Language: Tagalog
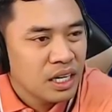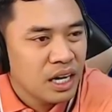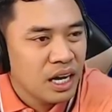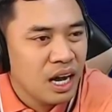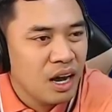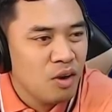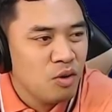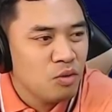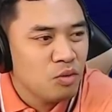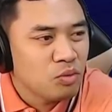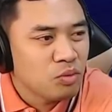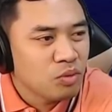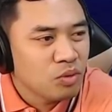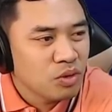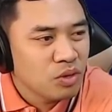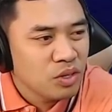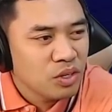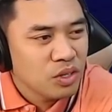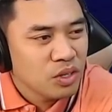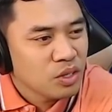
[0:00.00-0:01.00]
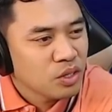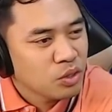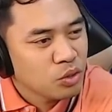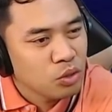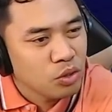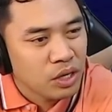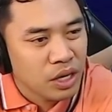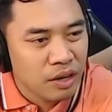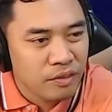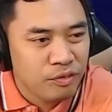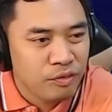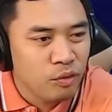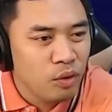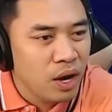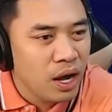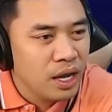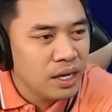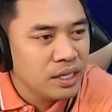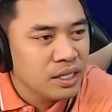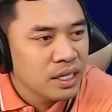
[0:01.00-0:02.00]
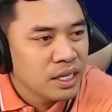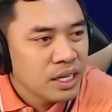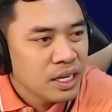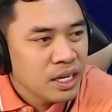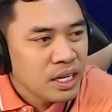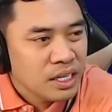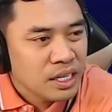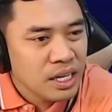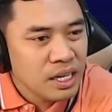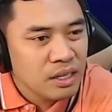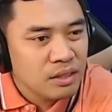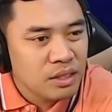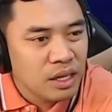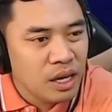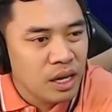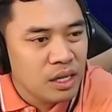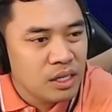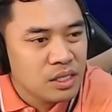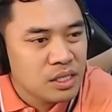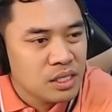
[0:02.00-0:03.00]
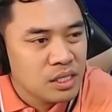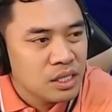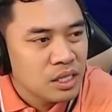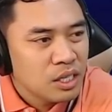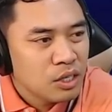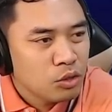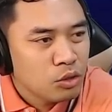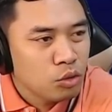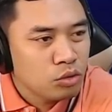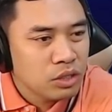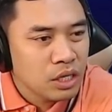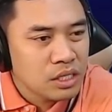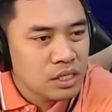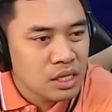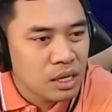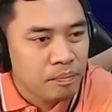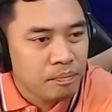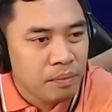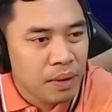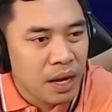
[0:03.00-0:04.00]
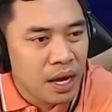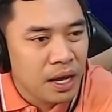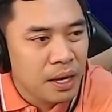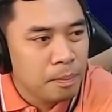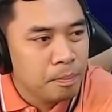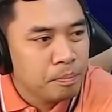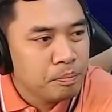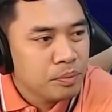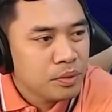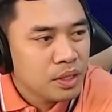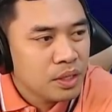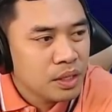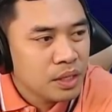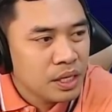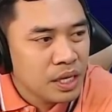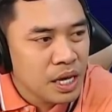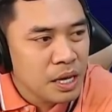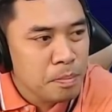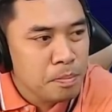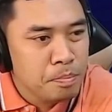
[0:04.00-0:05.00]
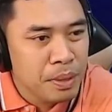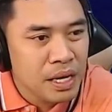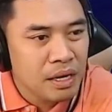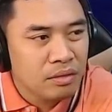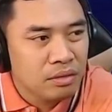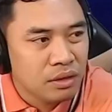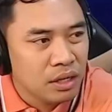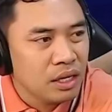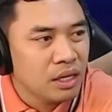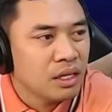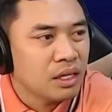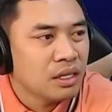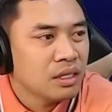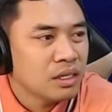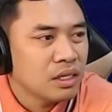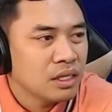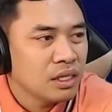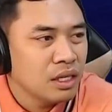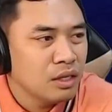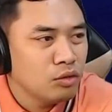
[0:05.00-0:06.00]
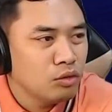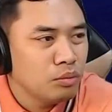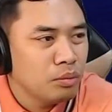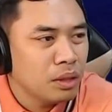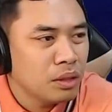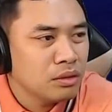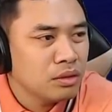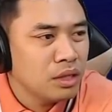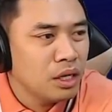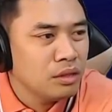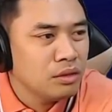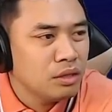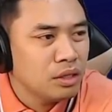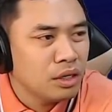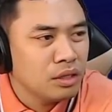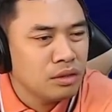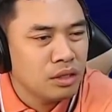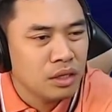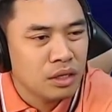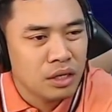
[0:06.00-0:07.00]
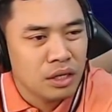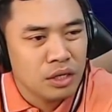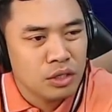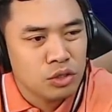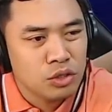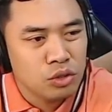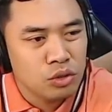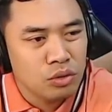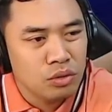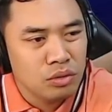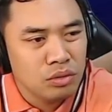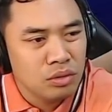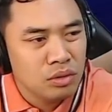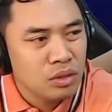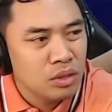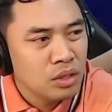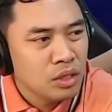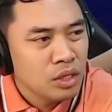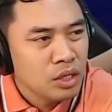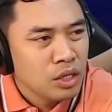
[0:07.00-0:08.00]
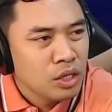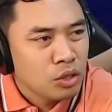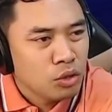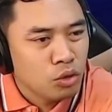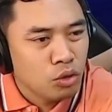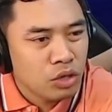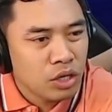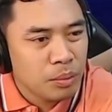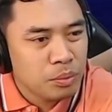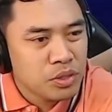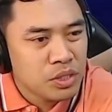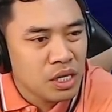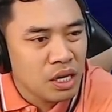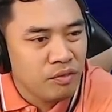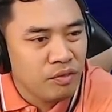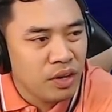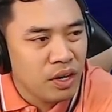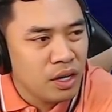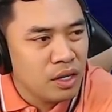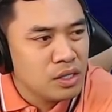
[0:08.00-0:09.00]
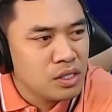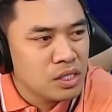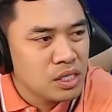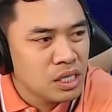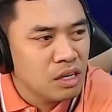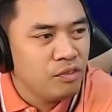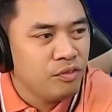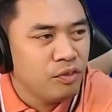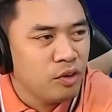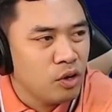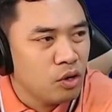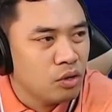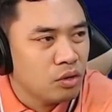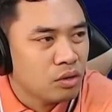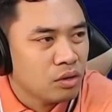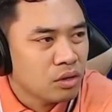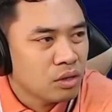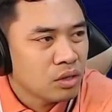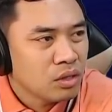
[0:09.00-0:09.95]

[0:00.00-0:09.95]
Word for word: Ow rook f1, king takes, rook takes f5, king b3. Ayan, oh, magdedire-diretso. Oh. Rook f7, c4.